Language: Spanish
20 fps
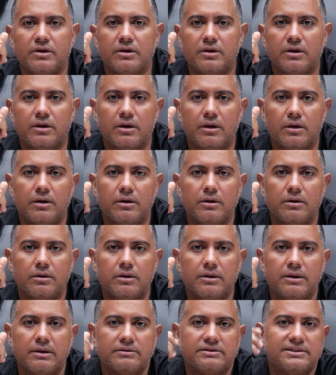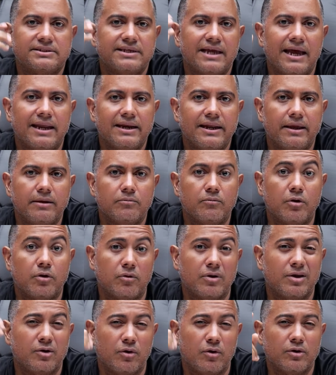eh, sale, bueno,
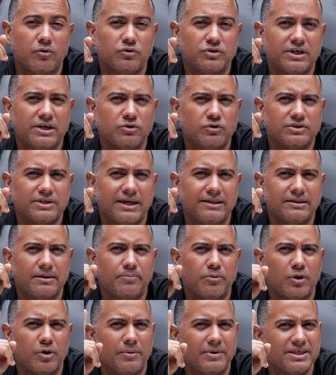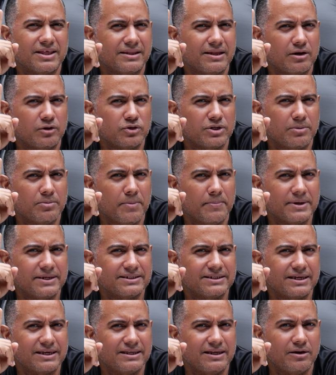creo que dos años antes, porque Bachata Rosa me
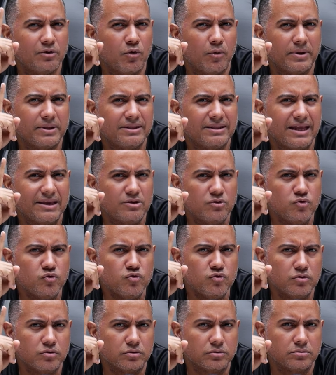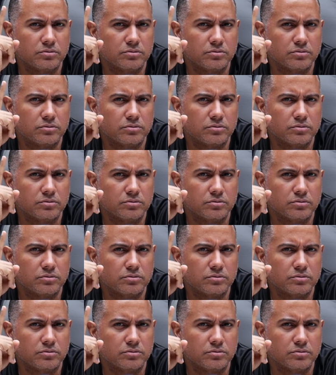parece que es del 91,